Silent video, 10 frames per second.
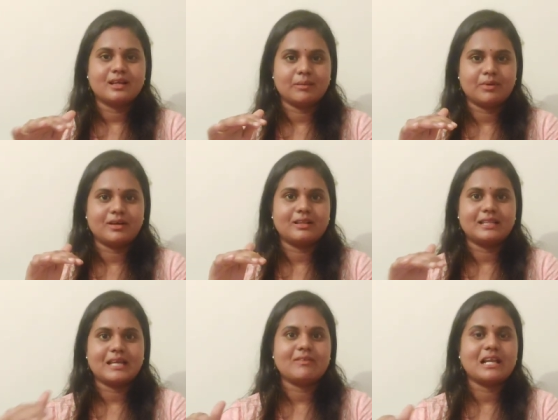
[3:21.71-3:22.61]
நம்ம
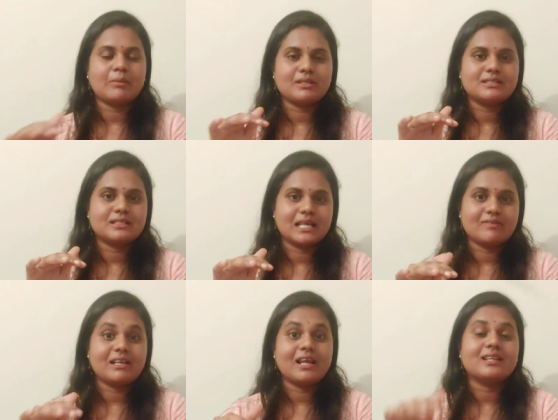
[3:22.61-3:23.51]
தேவையில்லாமல்
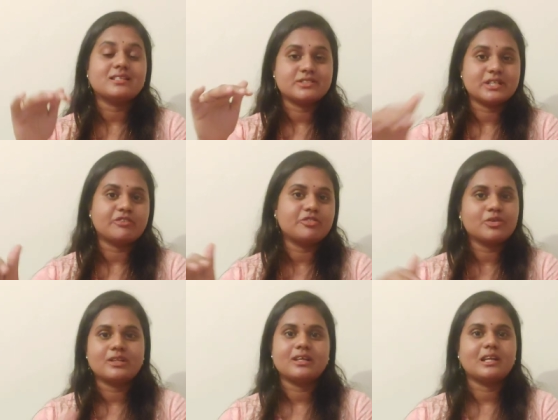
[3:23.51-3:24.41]
தேவையில்லாத ஜங்க்
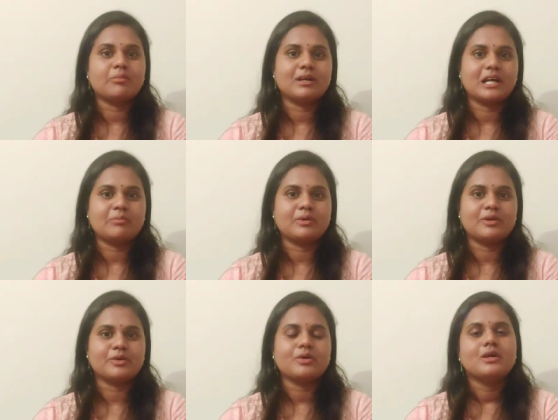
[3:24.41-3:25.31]
ஃபுட்டை தான் நம்ம கட்
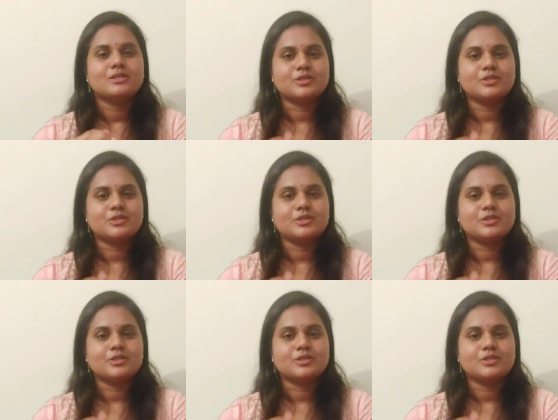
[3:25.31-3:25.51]
பண்ணுறோம்